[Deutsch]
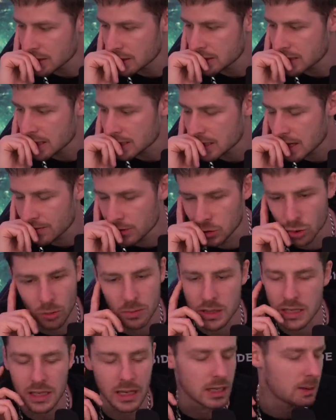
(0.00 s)
Das ist Next Level
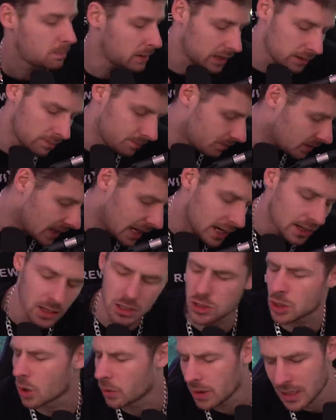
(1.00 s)
dumm. Ich, ich bin, nee,
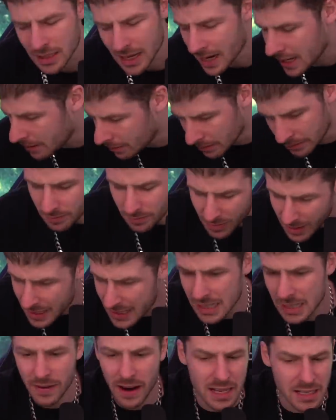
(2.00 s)
sorry, nein.
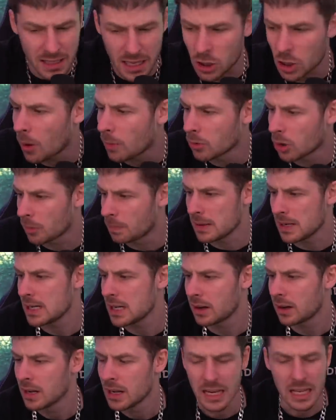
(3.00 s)
Ich weiß, da kommen noch
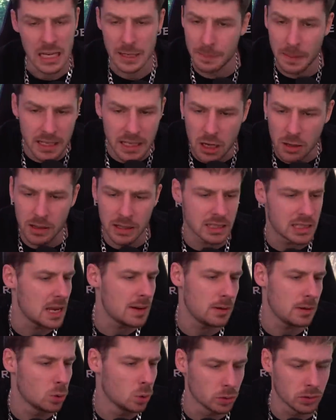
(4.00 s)
Bilder. Ich bin hier über
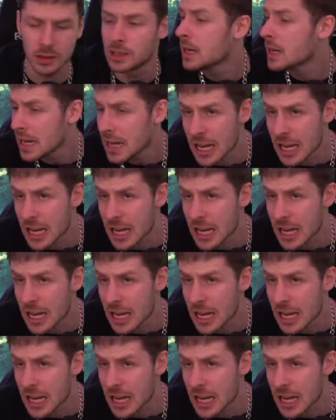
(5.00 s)
10 Minuten.